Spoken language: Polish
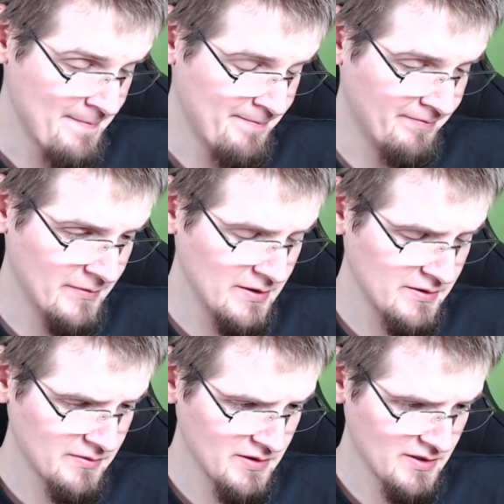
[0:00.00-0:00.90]
No i
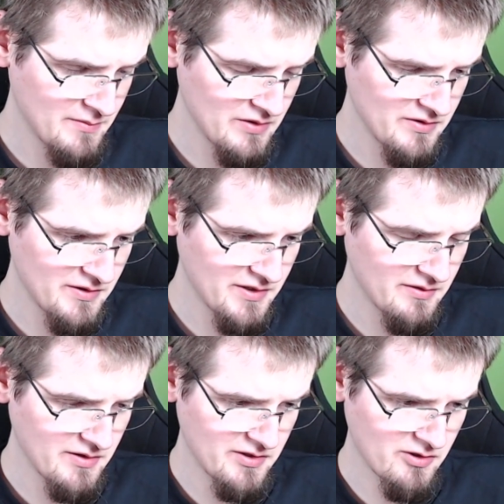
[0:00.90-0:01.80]
słuchajcie, będąc ostatnio
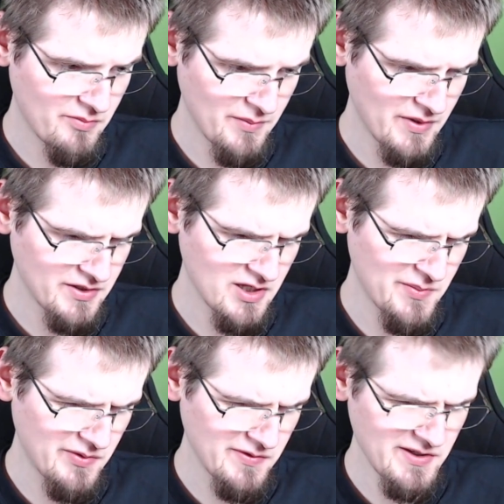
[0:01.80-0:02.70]
na zakupach, patrzę na
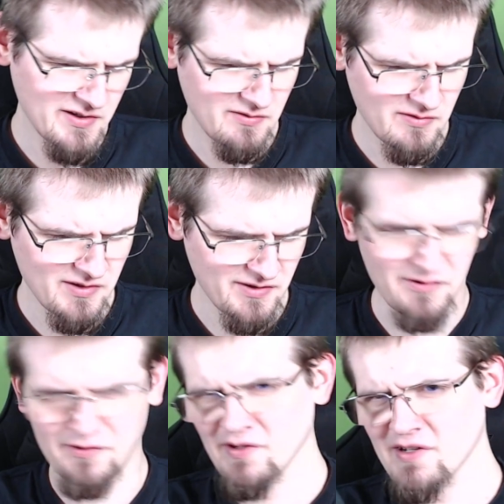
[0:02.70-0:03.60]
półce, kurde, co
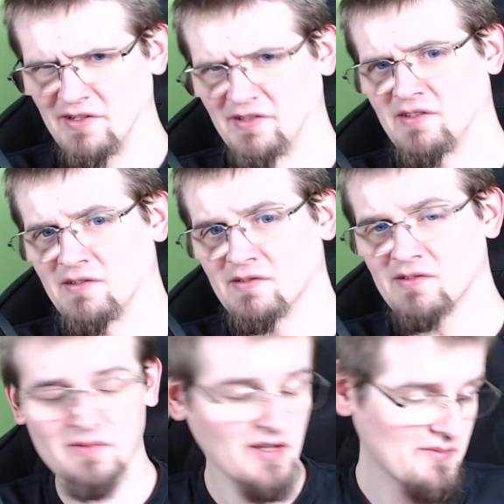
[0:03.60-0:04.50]
to jest, nie?
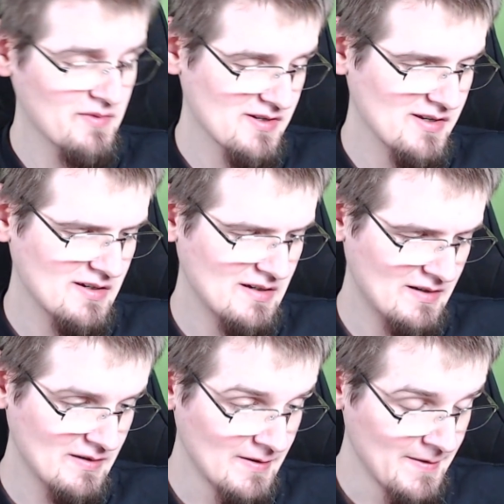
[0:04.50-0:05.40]
Sobie tak myślę.
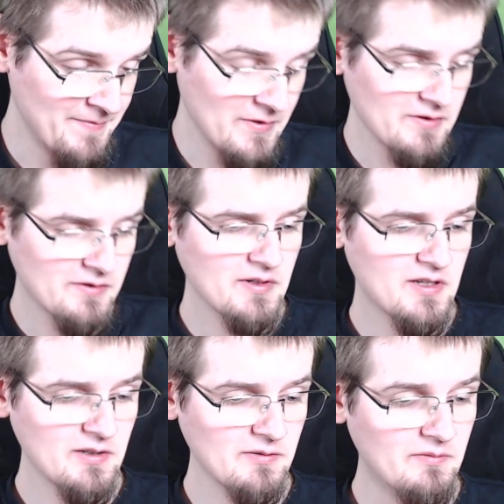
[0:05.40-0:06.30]
No i
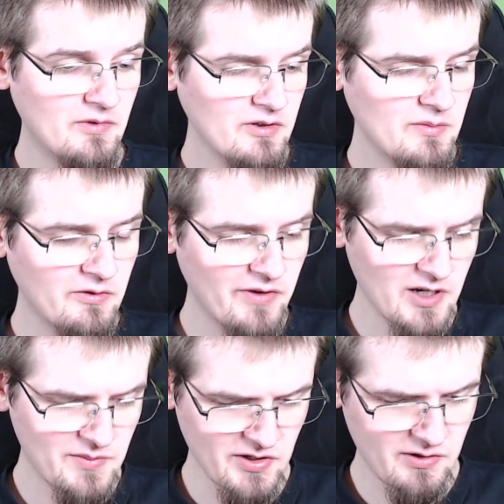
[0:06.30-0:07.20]
słuchajcie, moją uwagę
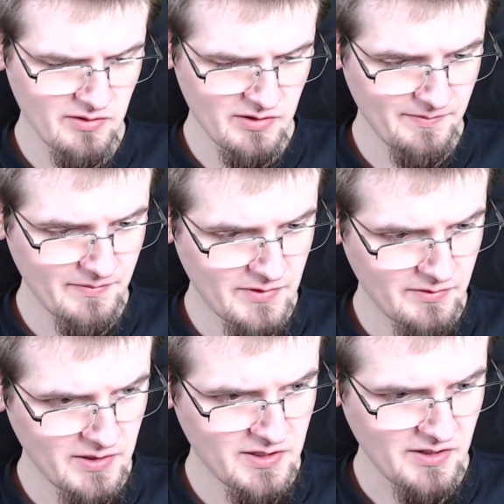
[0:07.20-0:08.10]
przykuły,
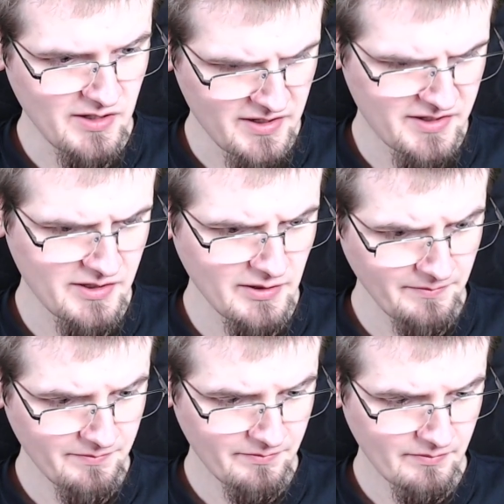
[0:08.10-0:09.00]
słuchajcie, lacy
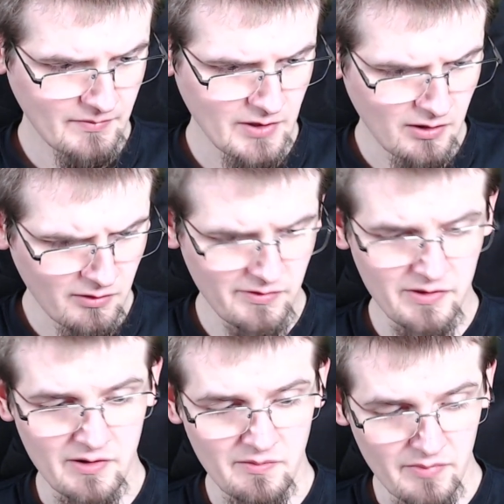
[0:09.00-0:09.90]

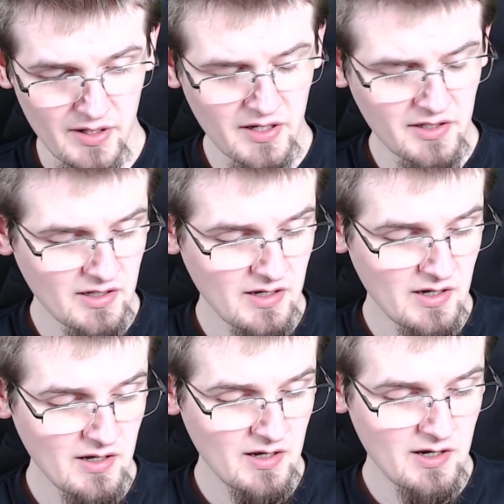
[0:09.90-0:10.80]
oven baked
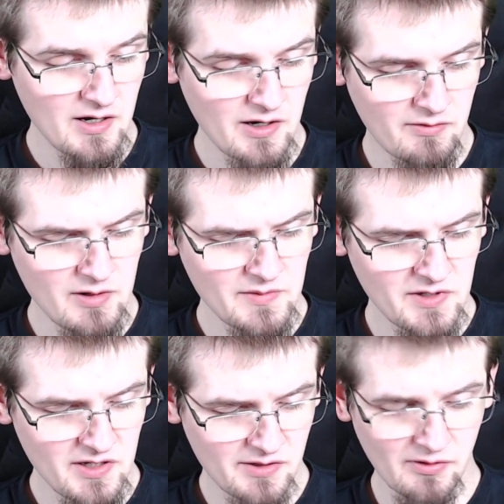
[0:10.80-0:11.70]
cream
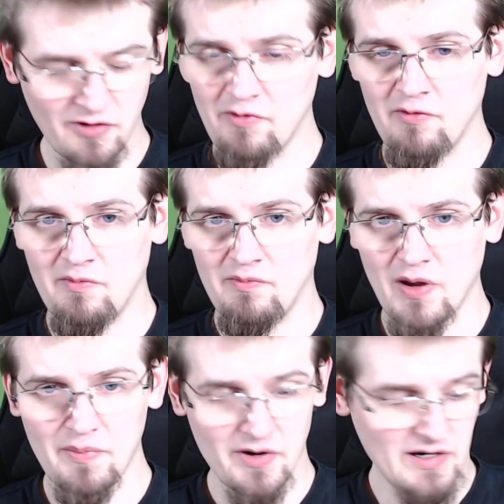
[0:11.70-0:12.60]
cheese with
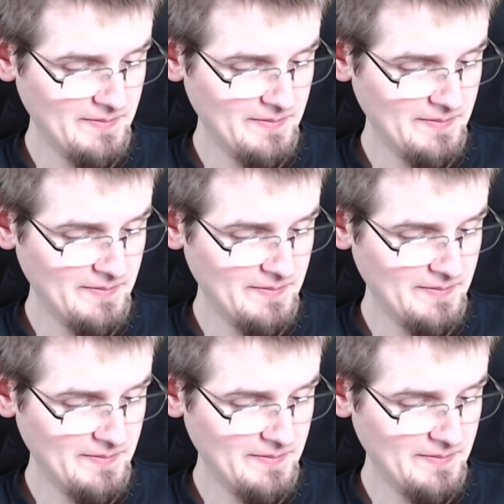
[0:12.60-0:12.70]
pepper.